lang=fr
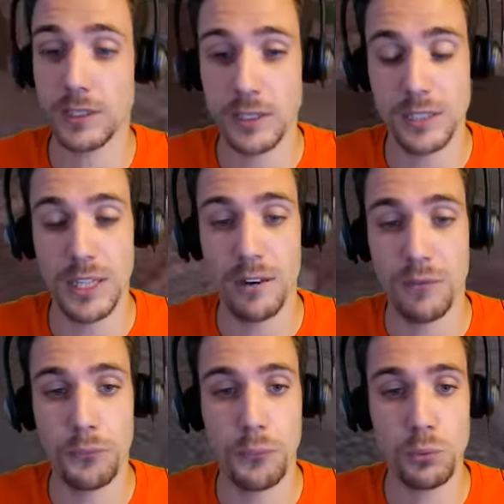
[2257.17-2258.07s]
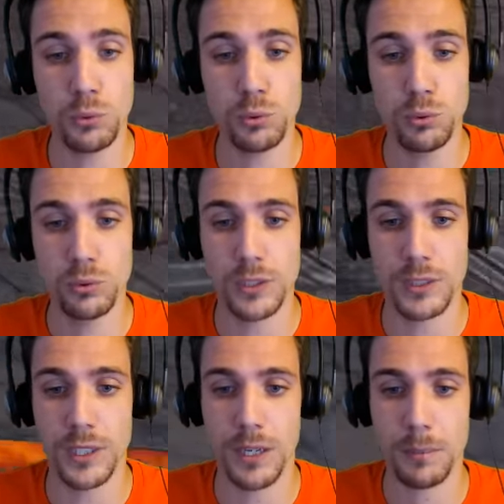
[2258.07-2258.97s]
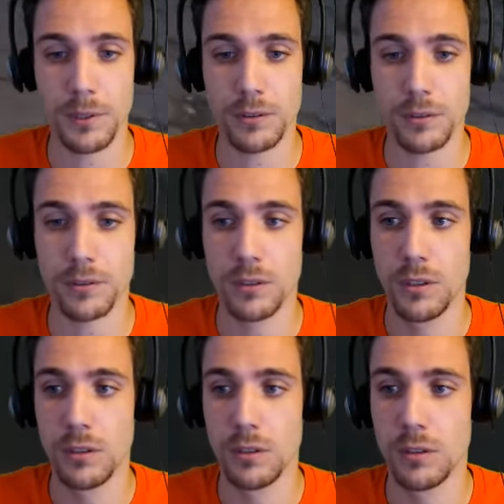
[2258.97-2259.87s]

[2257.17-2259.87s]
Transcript: il a fondu, c'était Bah ça, c'est la peine. Oh.